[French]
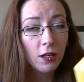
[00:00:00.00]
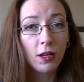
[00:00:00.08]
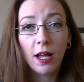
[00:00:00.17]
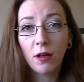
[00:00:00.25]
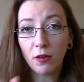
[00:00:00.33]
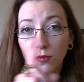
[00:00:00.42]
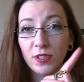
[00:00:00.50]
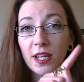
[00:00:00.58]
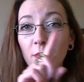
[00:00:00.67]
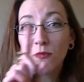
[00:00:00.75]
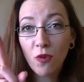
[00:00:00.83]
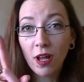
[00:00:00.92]
Euh, alors, vous
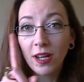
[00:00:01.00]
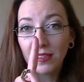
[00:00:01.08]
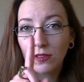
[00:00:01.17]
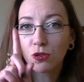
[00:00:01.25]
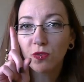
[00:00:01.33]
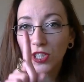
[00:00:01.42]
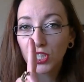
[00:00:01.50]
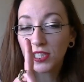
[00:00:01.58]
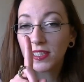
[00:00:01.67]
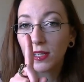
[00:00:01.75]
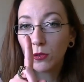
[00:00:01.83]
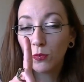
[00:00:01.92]
allez me voir là, parce qu'en fait
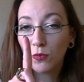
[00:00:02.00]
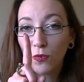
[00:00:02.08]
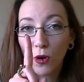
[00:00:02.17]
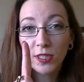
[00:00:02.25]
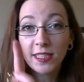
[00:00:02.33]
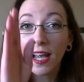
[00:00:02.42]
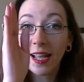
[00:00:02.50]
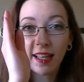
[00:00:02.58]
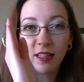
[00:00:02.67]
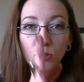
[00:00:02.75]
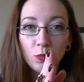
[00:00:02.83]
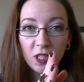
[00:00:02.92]
j'essaye de me forcer à
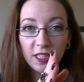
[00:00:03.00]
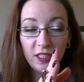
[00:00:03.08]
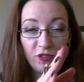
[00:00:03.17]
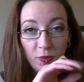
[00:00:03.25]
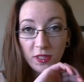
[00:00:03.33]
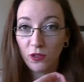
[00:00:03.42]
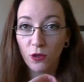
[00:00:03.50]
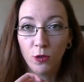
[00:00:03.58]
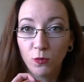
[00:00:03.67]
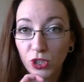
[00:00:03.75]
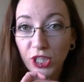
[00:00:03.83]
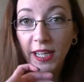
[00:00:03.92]
regarder l'objectif, parce que
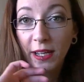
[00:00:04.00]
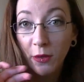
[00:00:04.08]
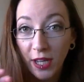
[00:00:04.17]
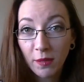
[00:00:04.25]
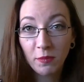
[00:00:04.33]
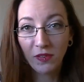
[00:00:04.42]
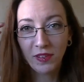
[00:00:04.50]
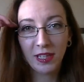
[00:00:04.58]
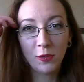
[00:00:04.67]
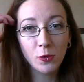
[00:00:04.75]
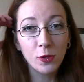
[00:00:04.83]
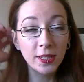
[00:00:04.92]
euh, mon chéri regarde mes
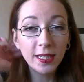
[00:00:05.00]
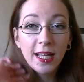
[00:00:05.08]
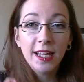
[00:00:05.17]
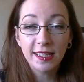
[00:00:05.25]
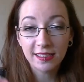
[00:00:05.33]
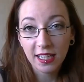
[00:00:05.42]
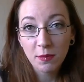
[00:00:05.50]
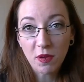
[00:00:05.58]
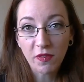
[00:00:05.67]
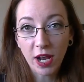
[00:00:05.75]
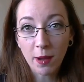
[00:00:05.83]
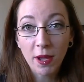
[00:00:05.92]
vidéos, et c'est vrai qu'il
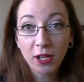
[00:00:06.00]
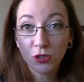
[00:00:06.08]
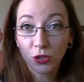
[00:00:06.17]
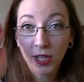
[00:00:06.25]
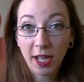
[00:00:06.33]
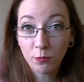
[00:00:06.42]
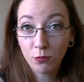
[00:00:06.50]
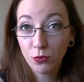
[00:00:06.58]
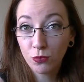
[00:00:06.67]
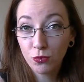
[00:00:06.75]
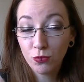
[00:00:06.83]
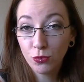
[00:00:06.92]
m'a fait la remarque que je regarde
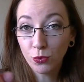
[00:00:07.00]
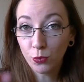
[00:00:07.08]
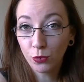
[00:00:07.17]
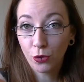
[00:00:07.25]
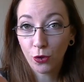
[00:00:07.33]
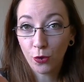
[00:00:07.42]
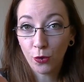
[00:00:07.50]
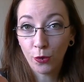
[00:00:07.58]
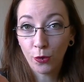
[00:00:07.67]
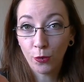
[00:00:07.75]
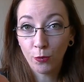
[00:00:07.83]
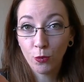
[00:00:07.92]
beaucoup donc
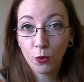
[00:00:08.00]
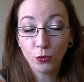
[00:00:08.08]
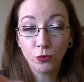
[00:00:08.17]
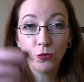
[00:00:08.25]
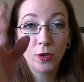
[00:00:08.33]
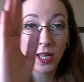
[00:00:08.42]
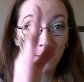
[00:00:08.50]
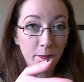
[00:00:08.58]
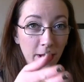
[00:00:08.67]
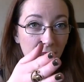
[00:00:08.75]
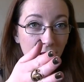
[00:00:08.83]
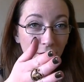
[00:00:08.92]
euh, mon retour et
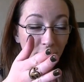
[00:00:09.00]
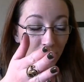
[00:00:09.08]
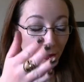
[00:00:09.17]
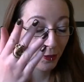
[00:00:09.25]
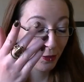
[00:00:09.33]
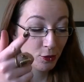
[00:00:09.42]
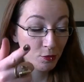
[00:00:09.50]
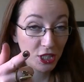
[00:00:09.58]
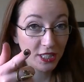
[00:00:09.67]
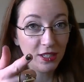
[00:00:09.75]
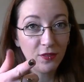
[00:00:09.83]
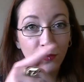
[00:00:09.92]
pas
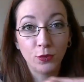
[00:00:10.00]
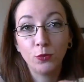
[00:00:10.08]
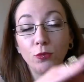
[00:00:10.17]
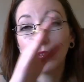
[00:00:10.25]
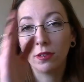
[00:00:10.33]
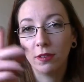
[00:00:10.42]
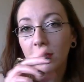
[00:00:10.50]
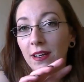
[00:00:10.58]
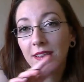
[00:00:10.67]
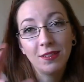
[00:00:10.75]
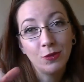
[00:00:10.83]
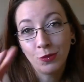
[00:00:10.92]
l'objectif, donc
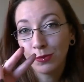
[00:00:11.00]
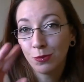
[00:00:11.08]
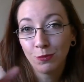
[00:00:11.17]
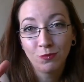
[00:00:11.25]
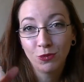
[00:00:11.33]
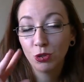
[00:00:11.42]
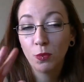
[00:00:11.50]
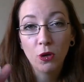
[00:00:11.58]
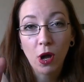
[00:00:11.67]
là je suis pas